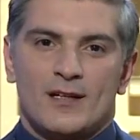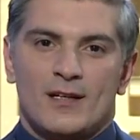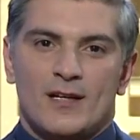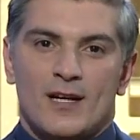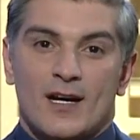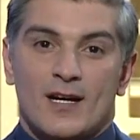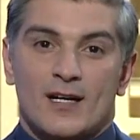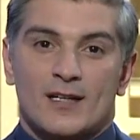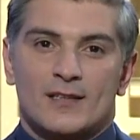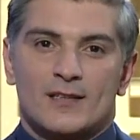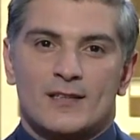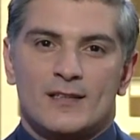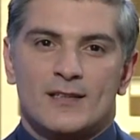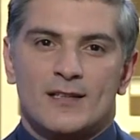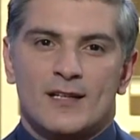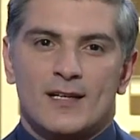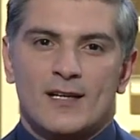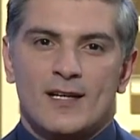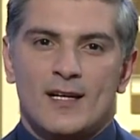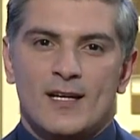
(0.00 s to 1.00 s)
لقد
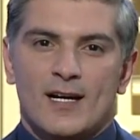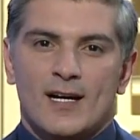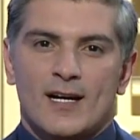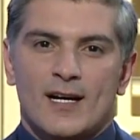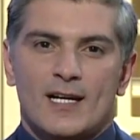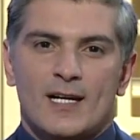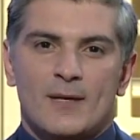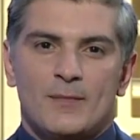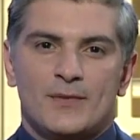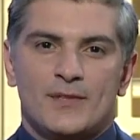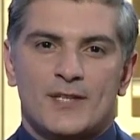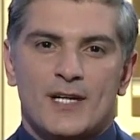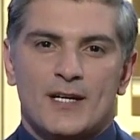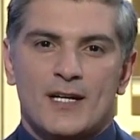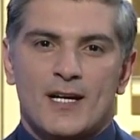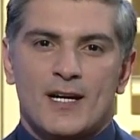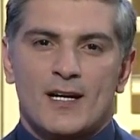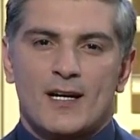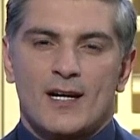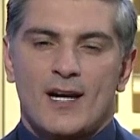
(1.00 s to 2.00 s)

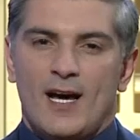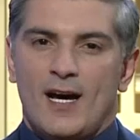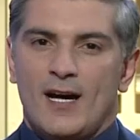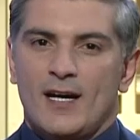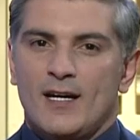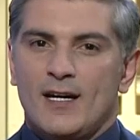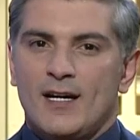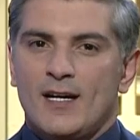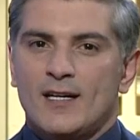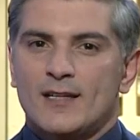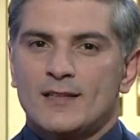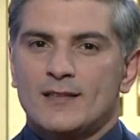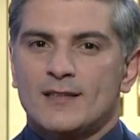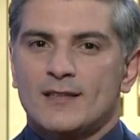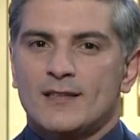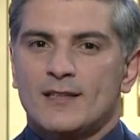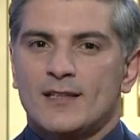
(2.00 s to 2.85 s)
قلبتنا الحياة